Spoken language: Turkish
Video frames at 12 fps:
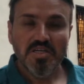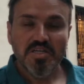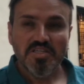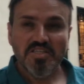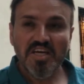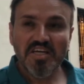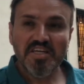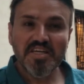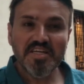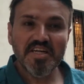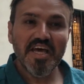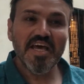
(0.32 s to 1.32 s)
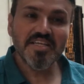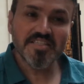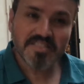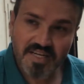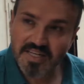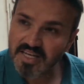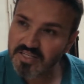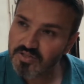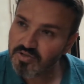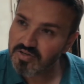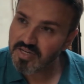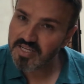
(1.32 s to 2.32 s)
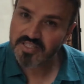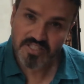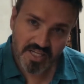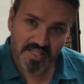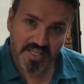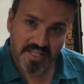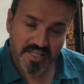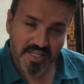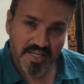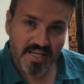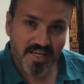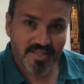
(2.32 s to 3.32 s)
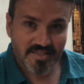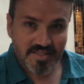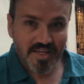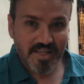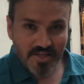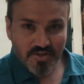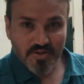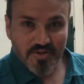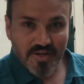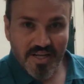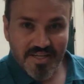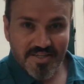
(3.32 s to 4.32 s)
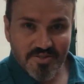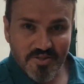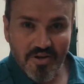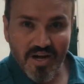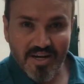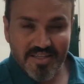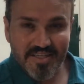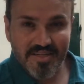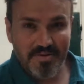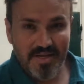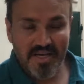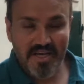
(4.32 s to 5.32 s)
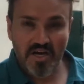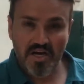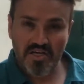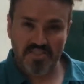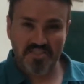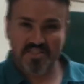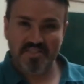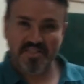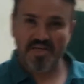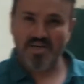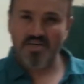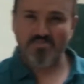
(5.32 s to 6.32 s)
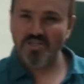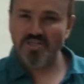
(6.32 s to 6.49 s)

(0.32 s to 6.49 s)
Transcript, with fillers: Şehrin en sıradan görünen caddeleri, en sıradan görünen sokakları bile aslında bir